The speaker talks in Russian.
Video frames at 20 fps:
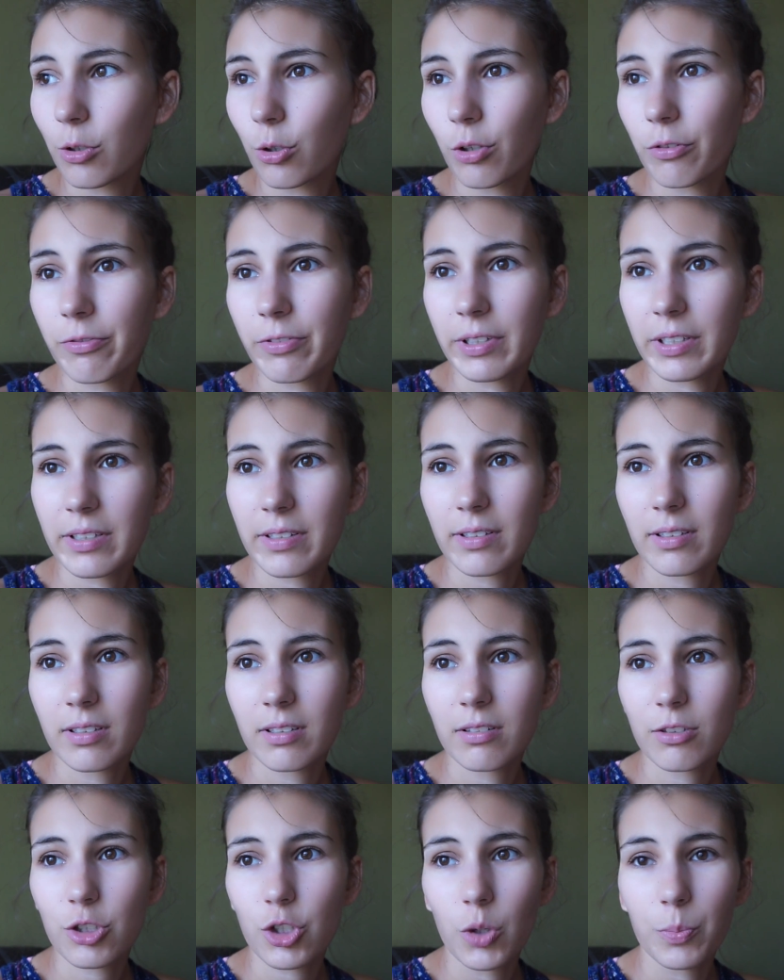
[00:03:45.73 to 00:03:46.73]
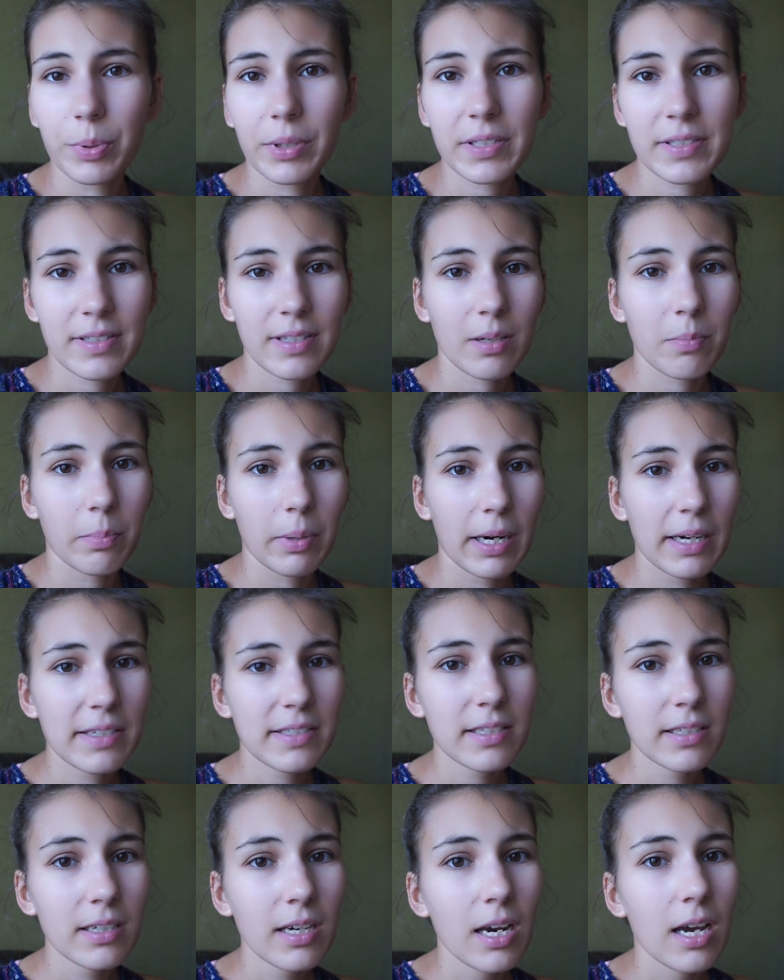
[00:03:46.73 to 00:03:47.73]
кофе-шопах
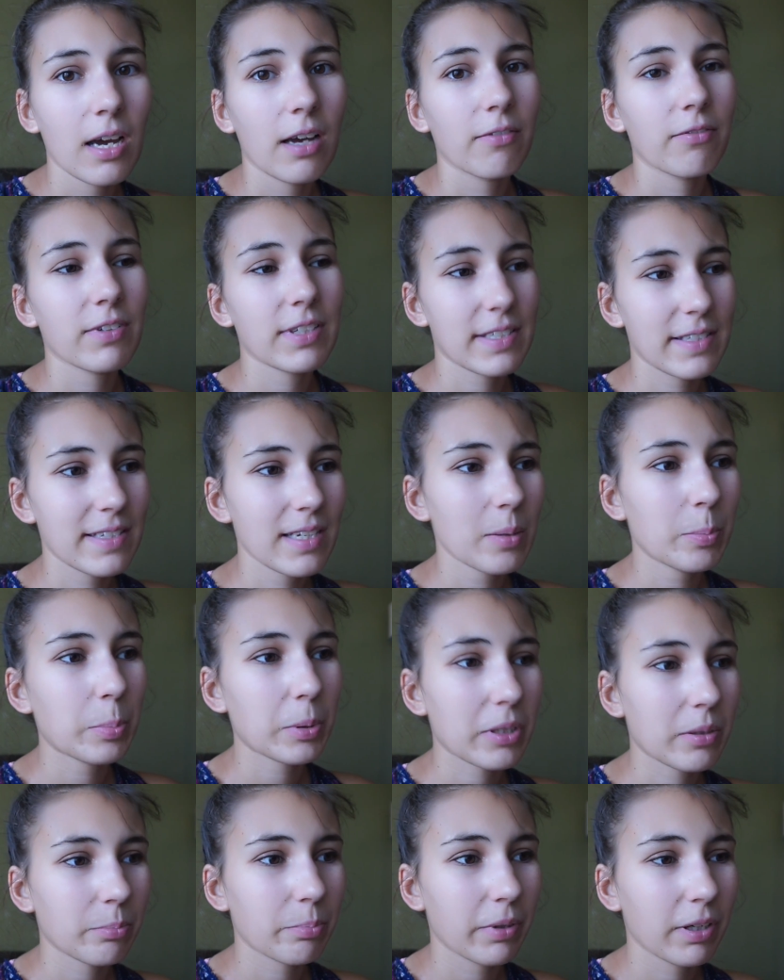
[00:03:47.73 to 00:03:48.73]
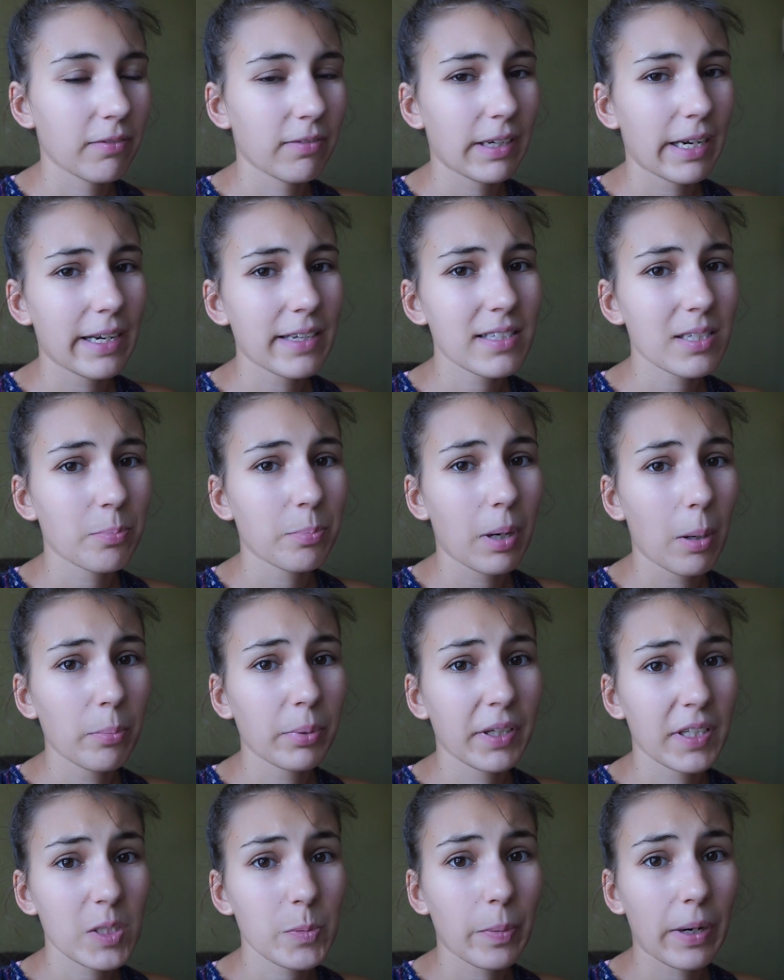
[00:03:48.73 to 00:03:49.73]
Старбакса везде появляется
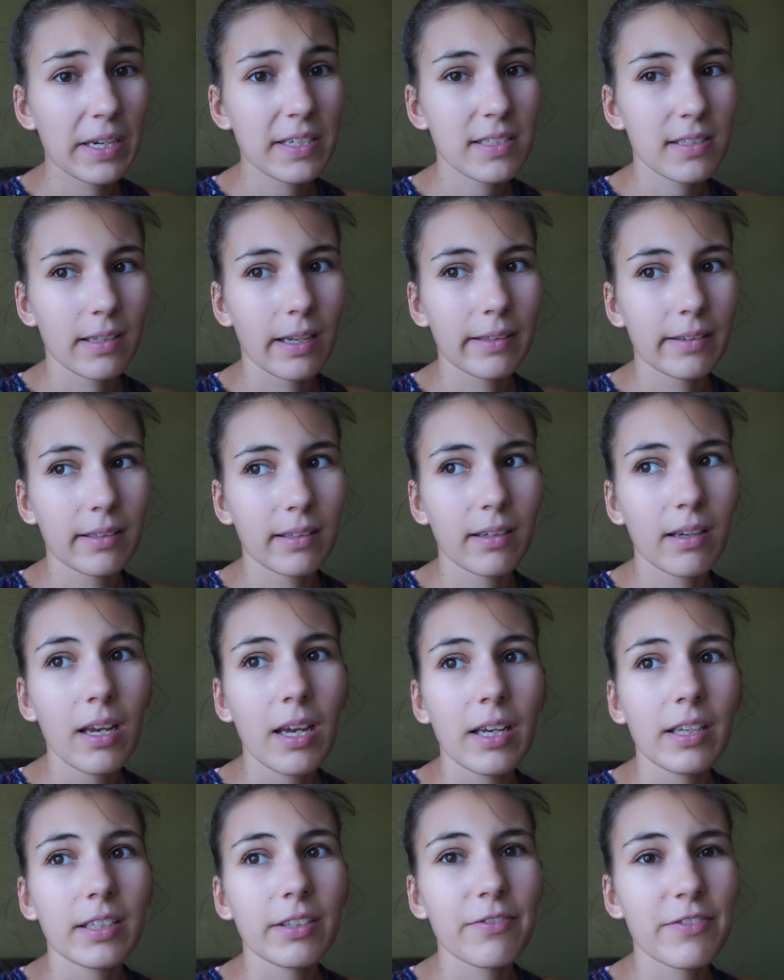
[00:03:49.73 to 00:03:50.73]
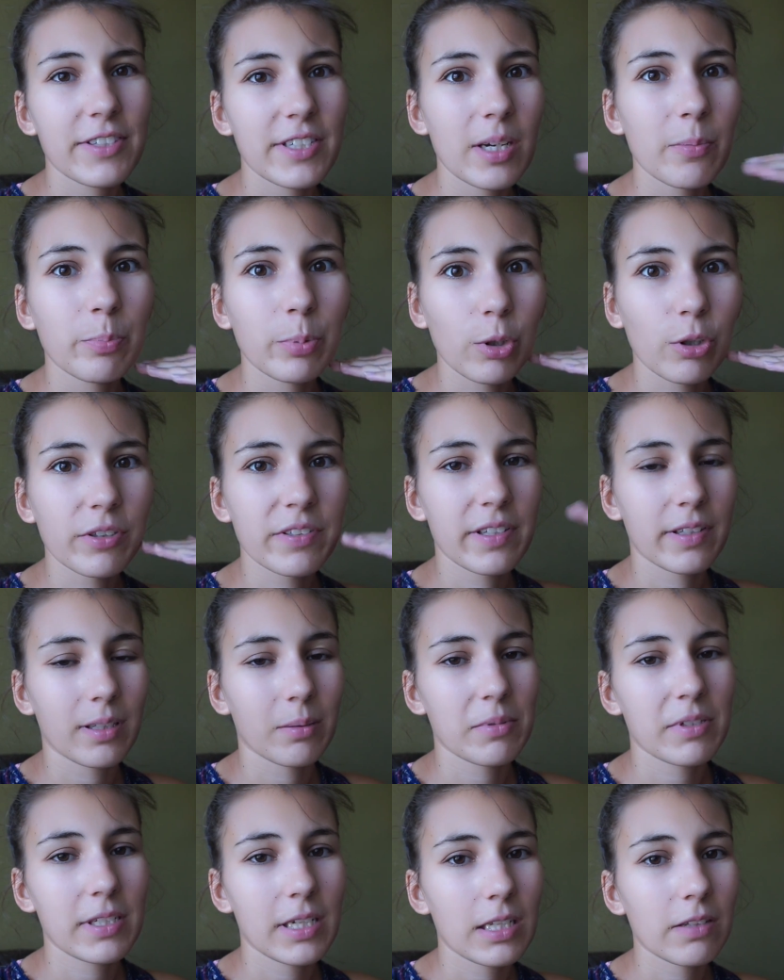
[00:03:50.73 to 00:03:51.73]
pumpkin spice latte, и все просто
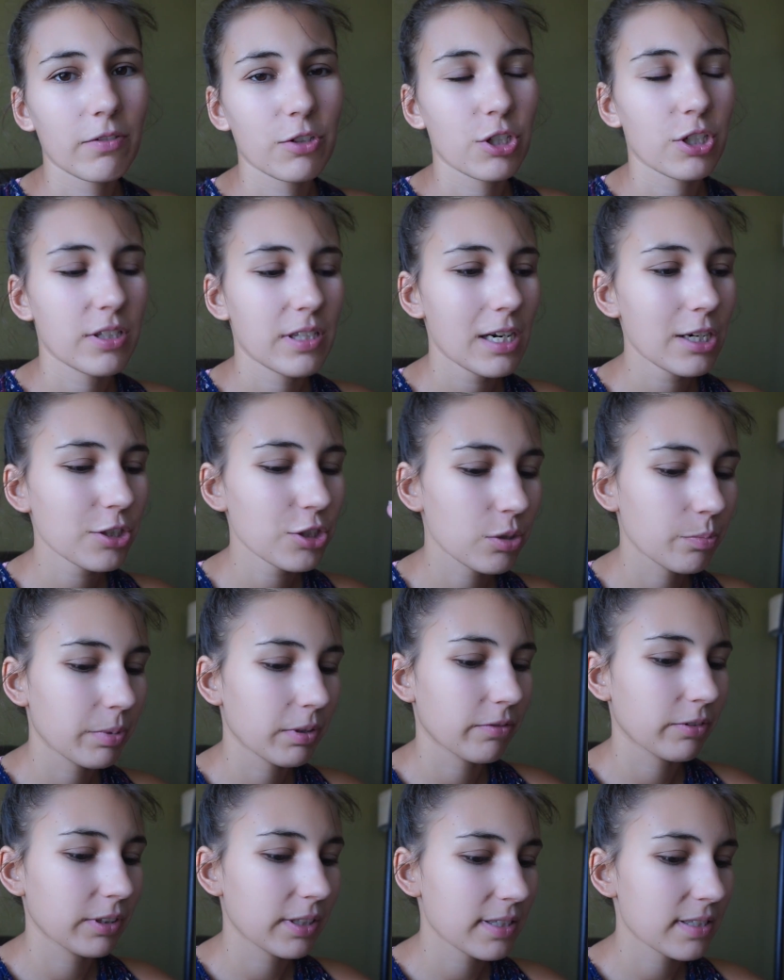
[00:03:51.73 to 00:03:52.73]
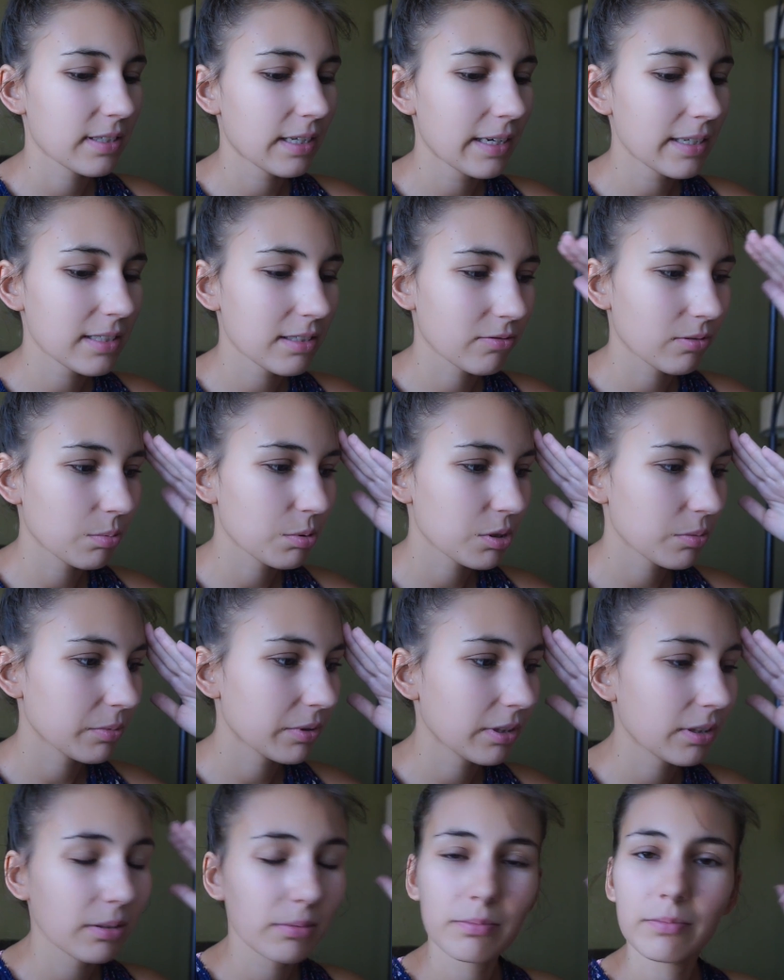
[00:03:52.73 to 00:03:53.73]
там стоят в очередях, чтобы его достать, и, в общем,
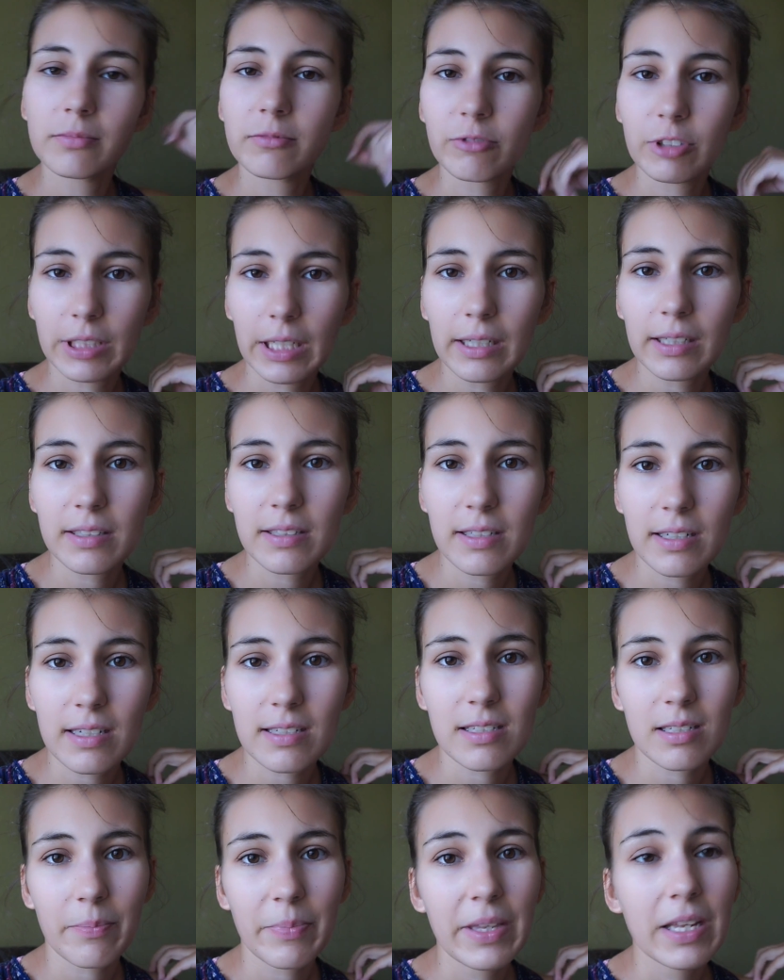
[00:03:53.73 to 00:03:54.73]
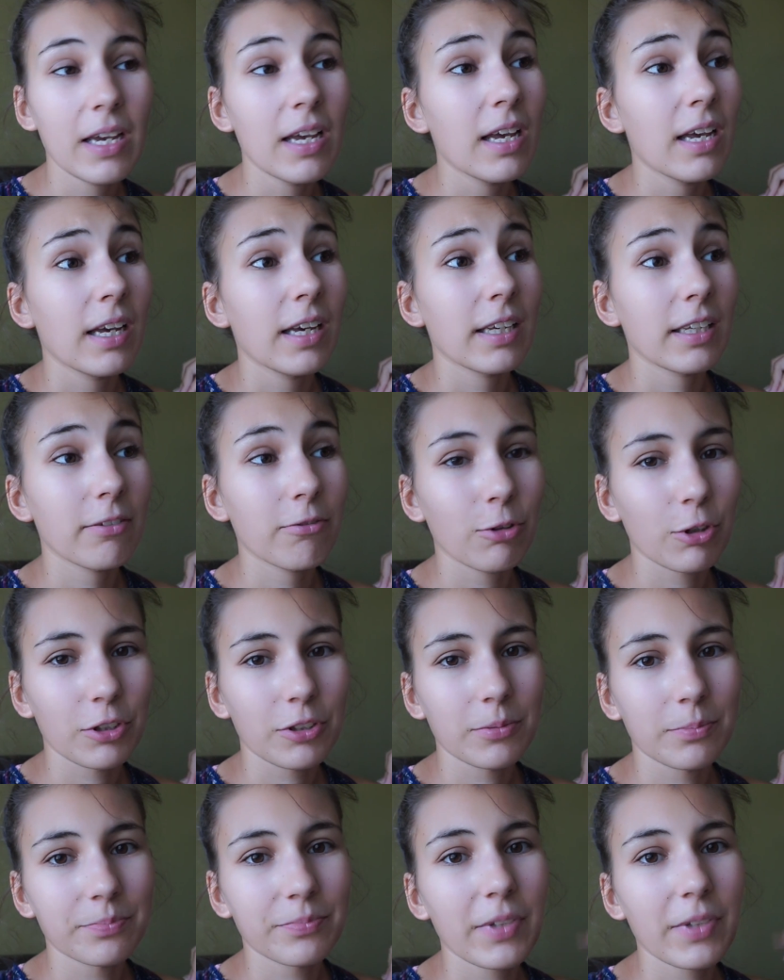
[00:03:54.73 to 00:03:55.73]
да, вот так интересно. И вот,